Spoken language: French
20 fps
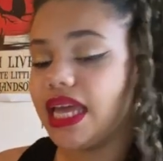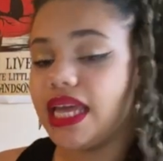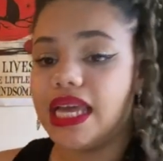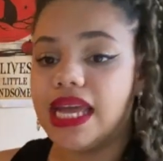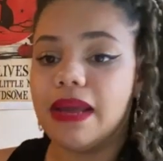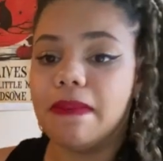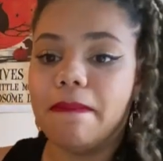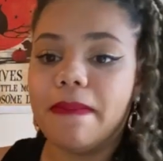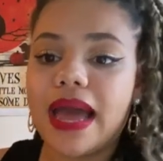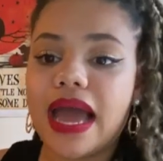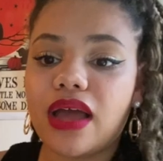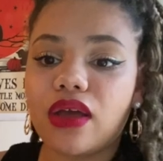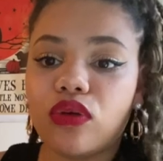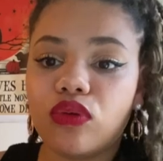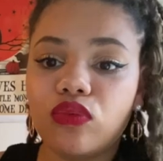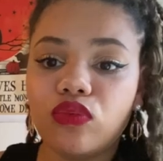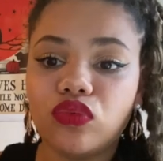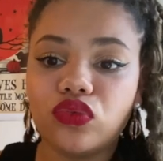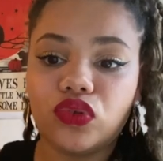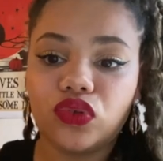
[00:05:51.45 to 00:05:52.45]
Et par
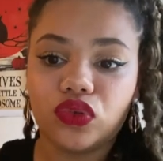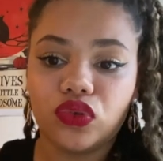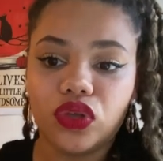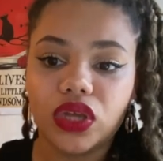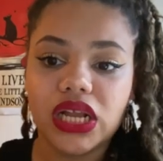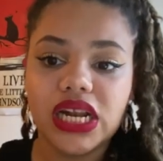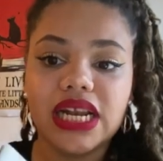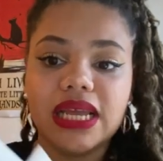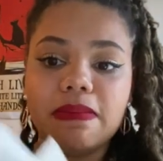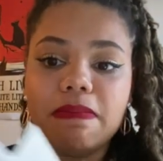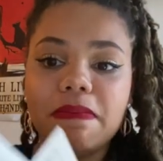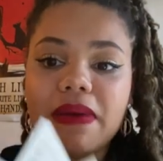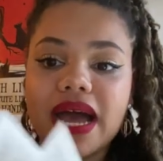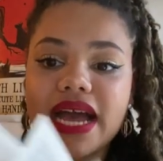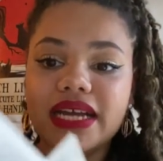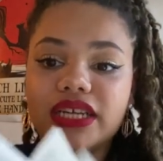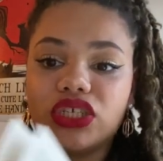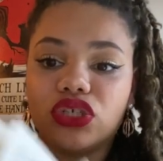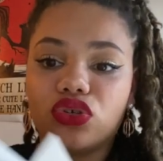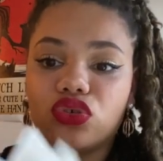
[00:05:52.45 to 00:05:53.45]
contre, les
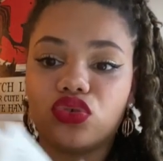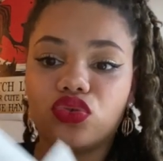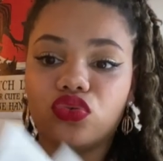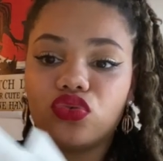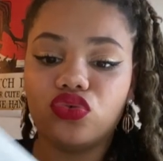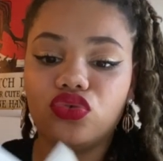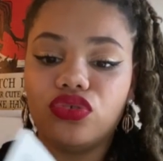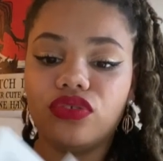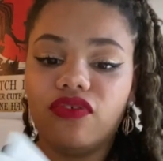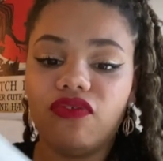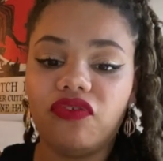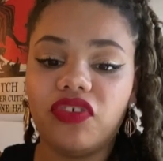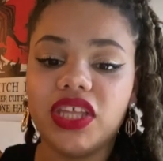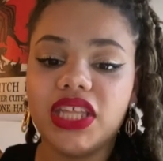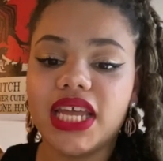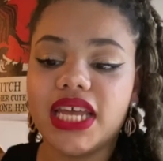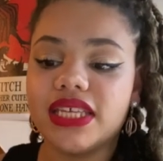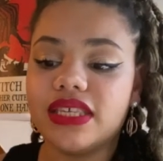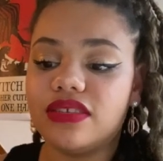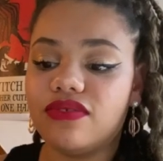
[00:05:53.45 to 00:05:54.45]
pages sont d'une
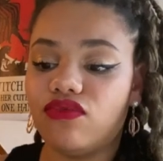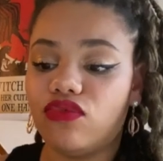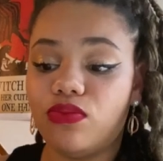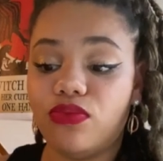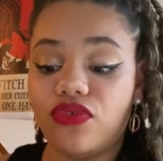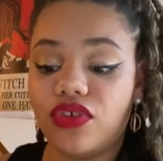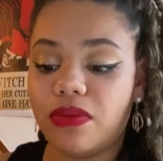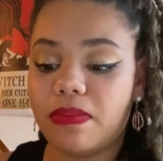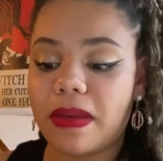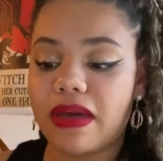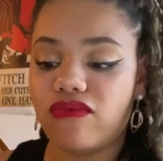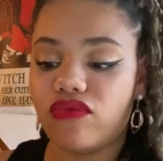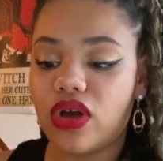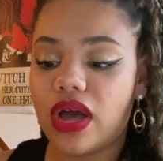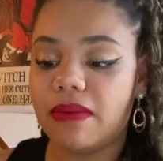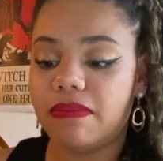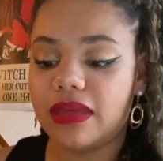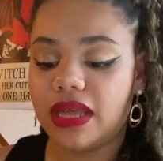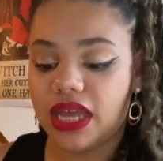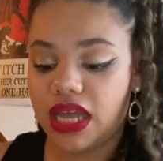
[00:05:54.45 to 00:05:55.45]
finesse, vous pouvez pas
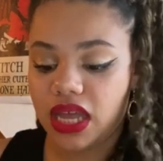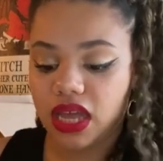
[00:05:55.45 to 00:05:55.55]
voir, mais